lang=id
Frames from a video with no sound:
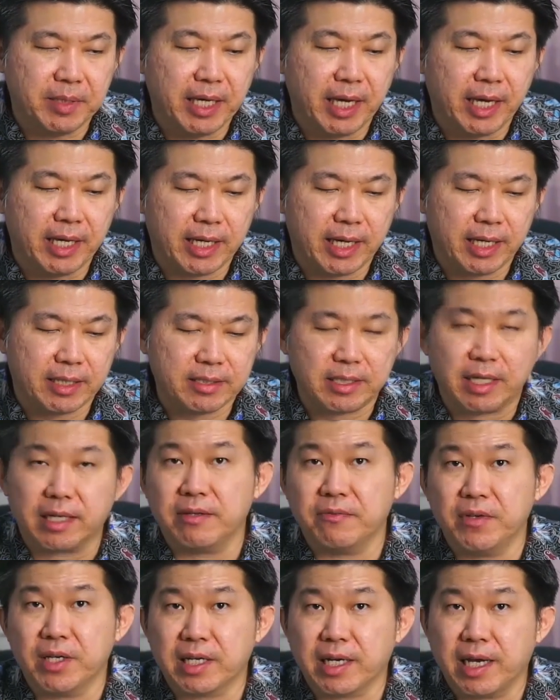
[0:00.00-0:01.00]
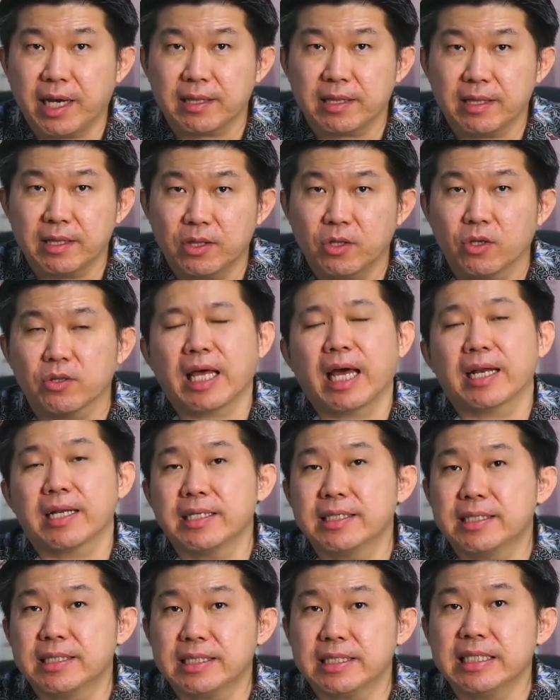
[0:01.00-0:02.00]
biaya sertifikat
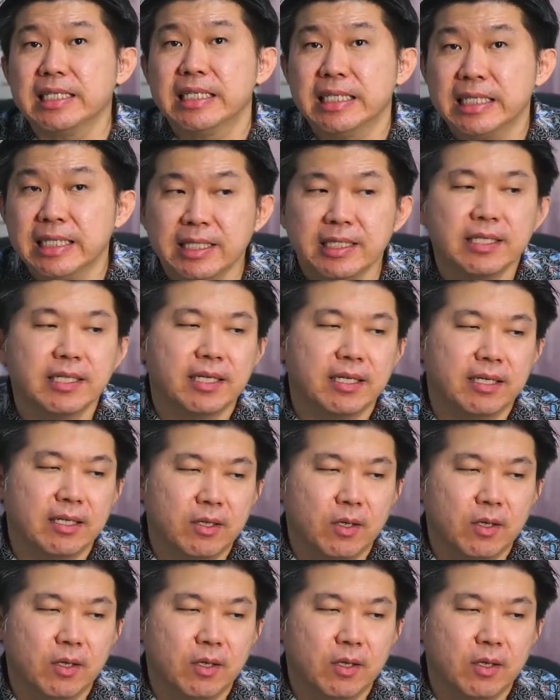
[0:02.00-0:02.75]
notaris ini.